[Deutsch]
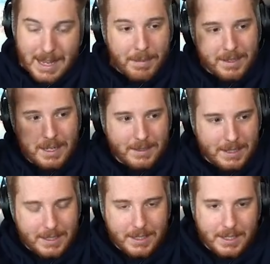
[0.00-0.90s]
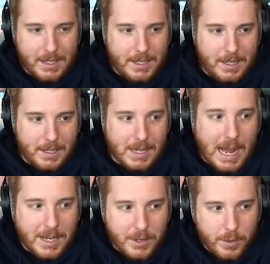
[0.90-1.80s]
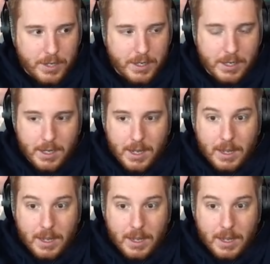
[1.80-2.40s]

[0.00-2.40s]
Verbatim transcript: Ist aber tatsächlich äh, gar nicht nötig.